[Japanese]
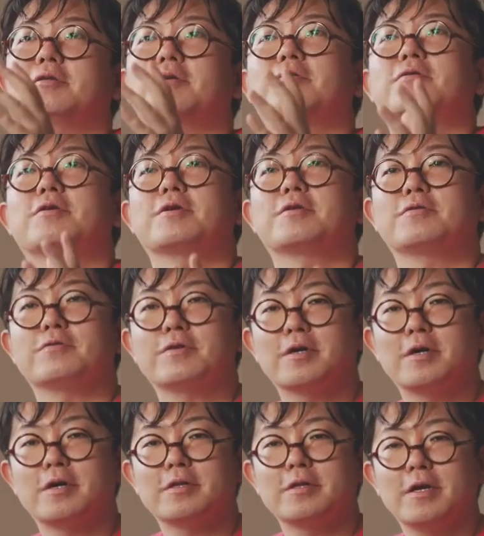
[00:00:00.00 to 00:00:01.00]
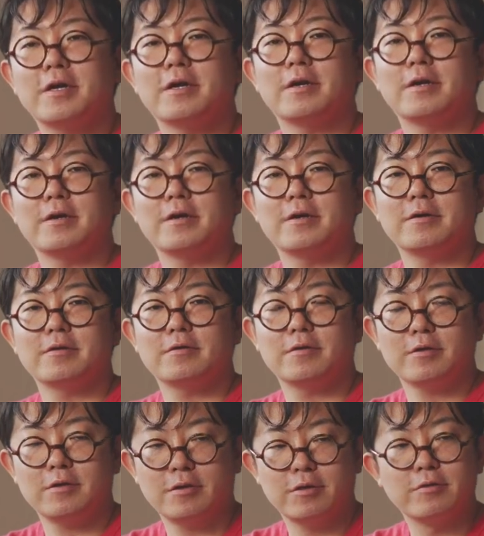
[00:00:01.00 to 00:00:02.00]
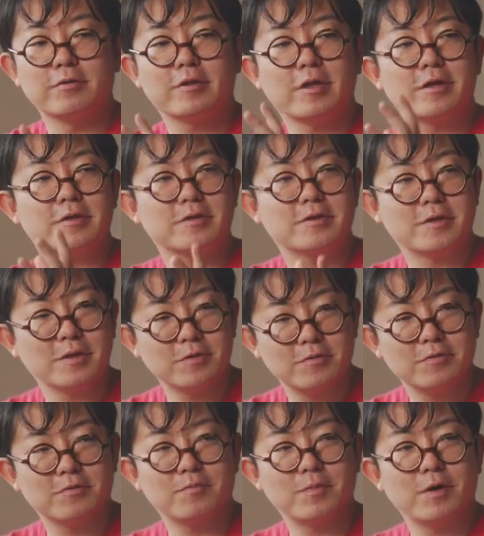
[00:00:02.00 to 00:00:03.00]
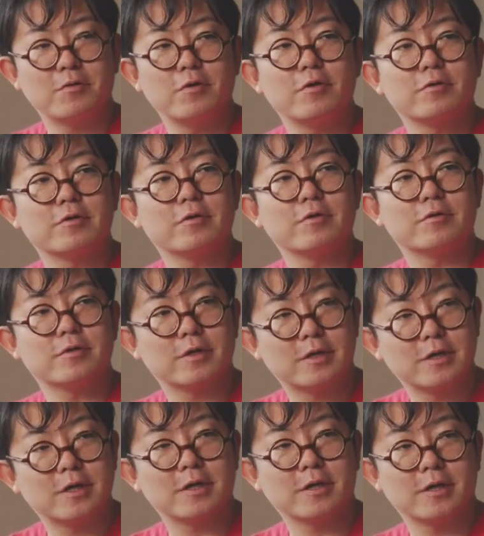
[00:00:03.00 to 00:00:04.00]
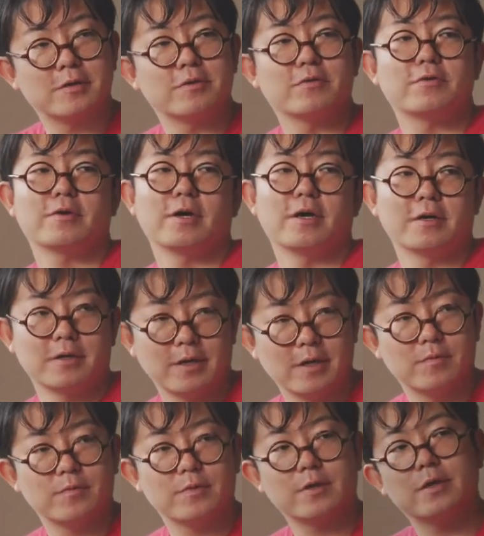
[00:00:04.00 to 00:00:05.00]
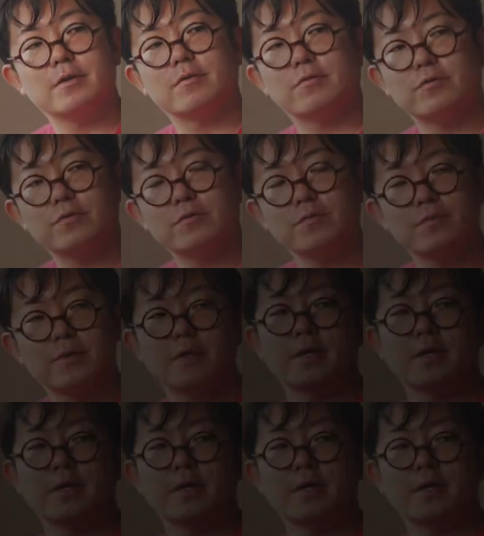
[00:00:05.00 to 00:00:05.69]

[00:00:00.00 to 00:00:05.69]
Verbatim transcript: テゴリーの中で、はい存在している、まあ、構造的な権力関係みたいなことを見